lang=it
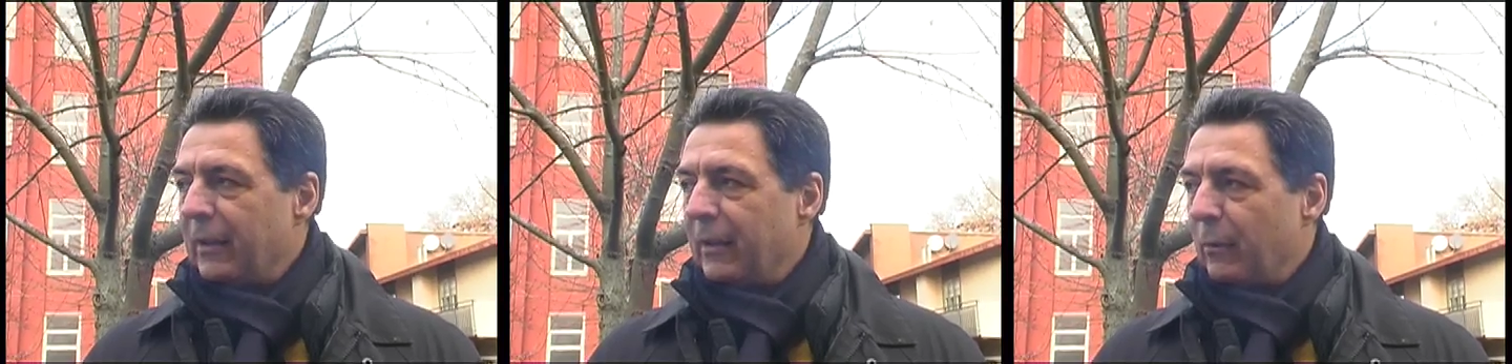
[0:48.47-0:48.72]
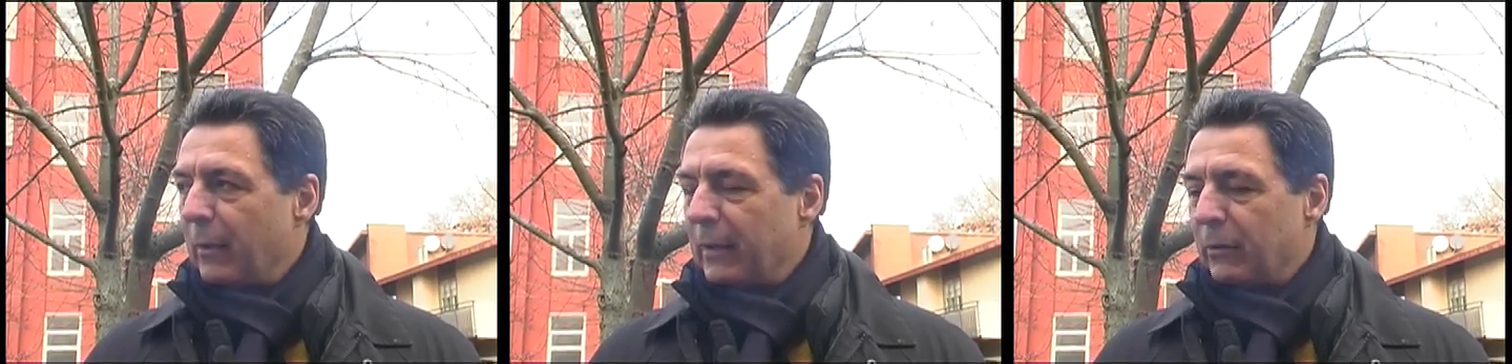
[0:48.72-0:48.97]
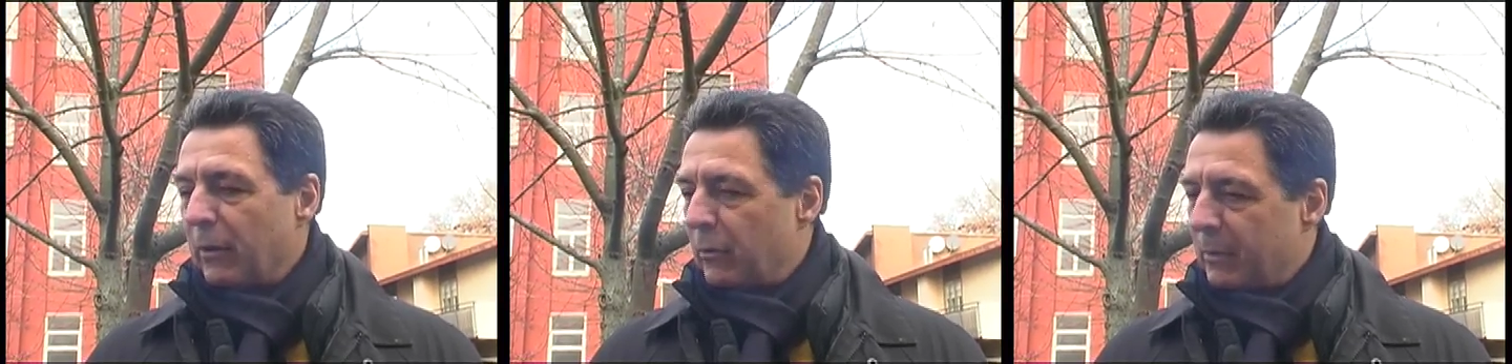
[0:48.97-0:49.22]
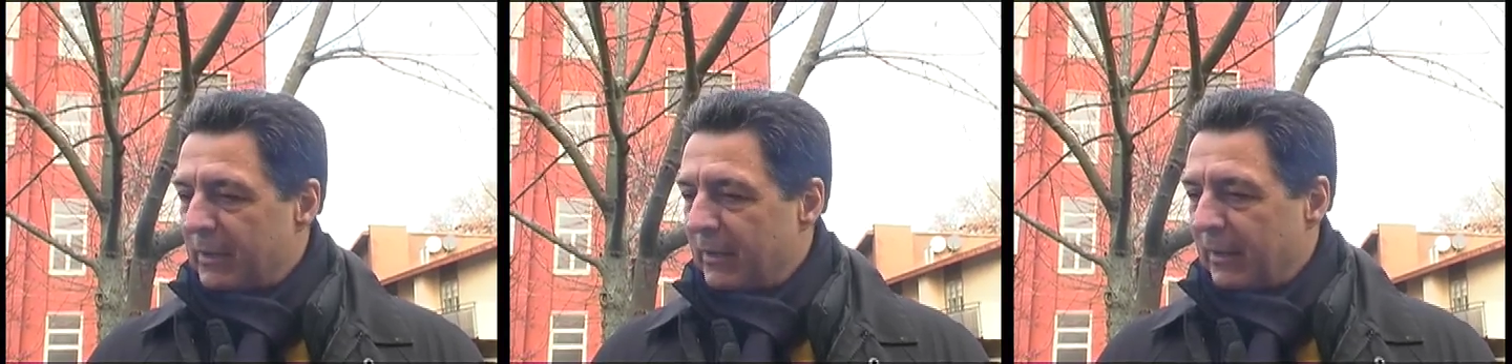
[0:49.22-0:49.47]
di quando
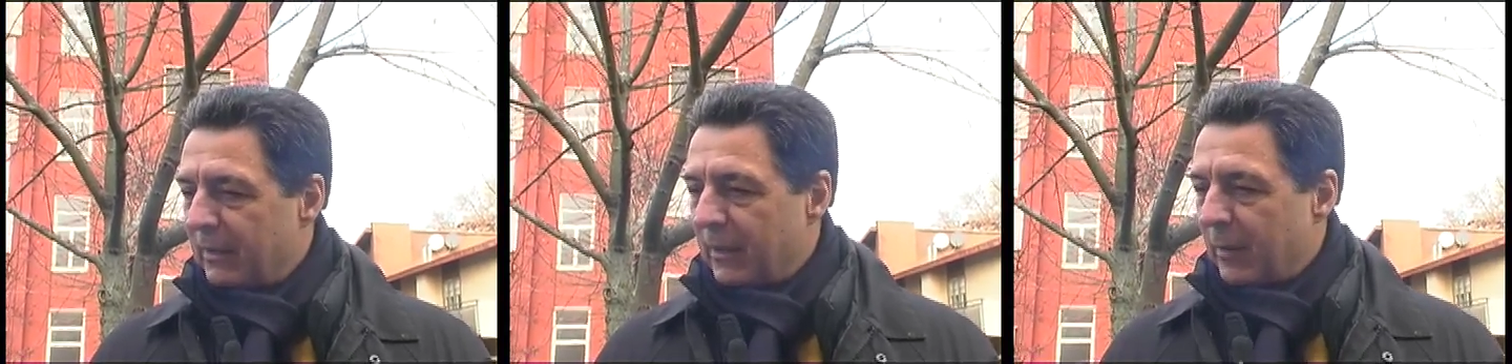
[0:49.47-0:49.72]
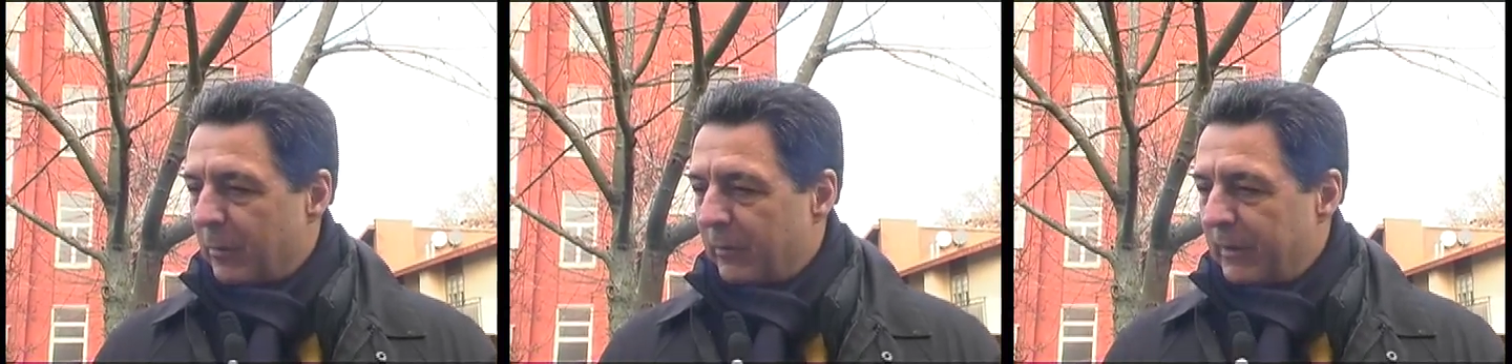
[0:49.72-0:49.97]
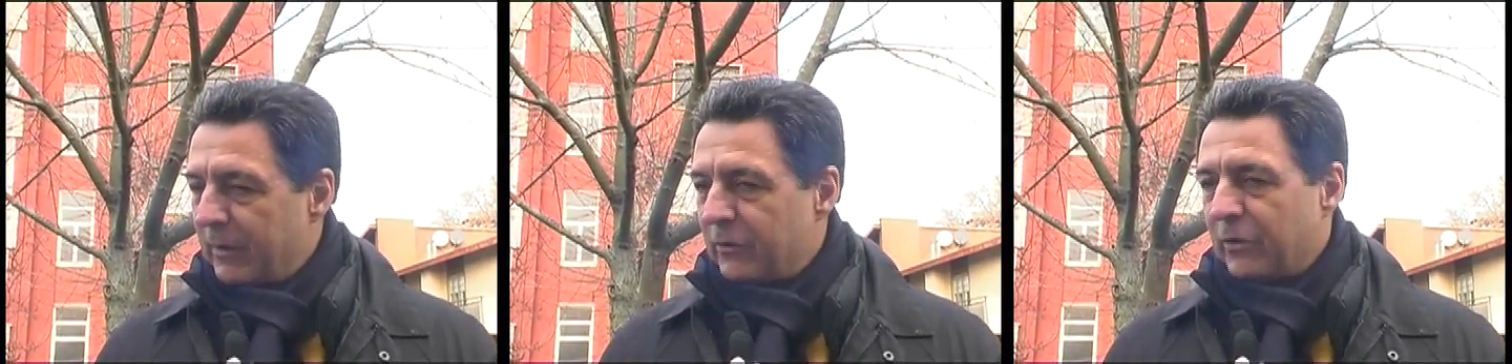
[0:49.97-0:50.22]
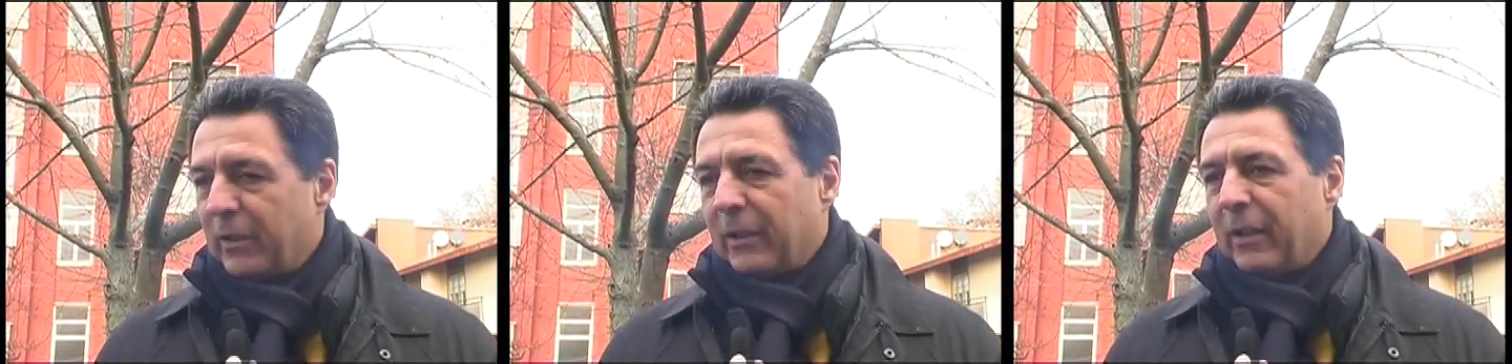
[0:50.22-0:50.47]
ero Presidente della
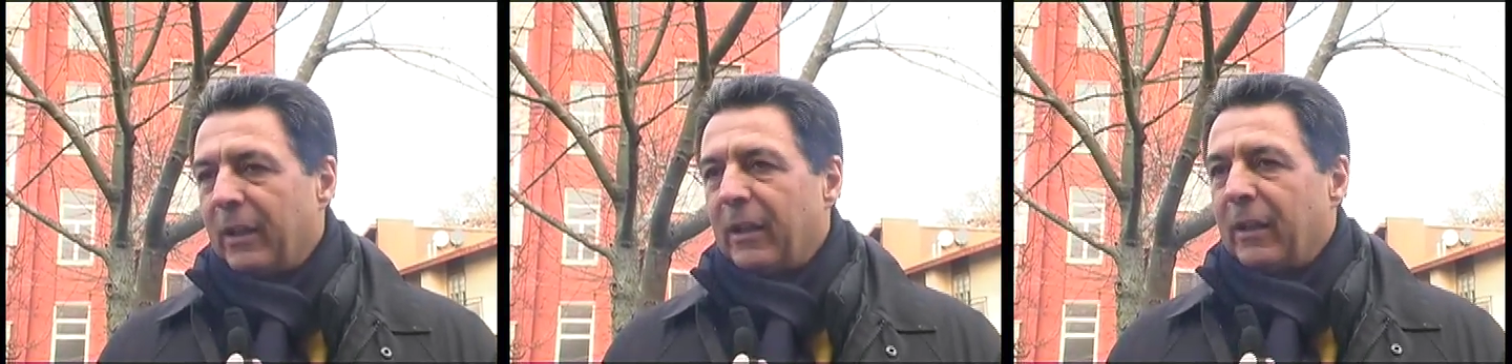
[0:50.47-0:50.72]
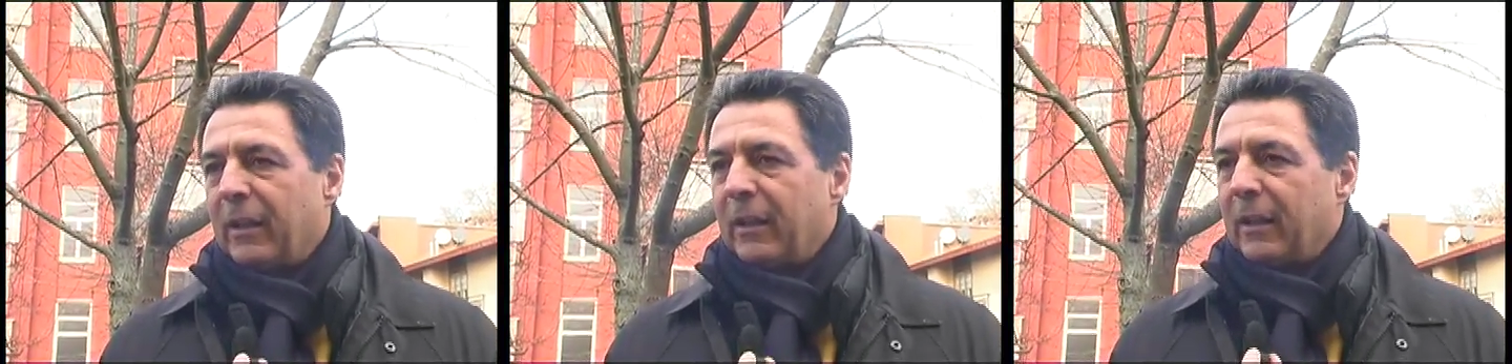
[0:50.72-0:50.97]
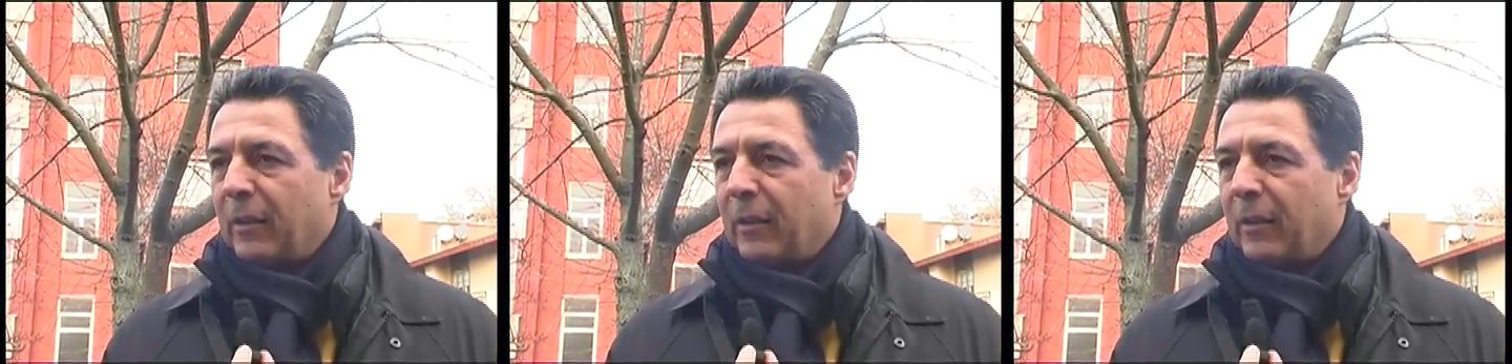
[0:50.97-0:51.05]
provincia che eh,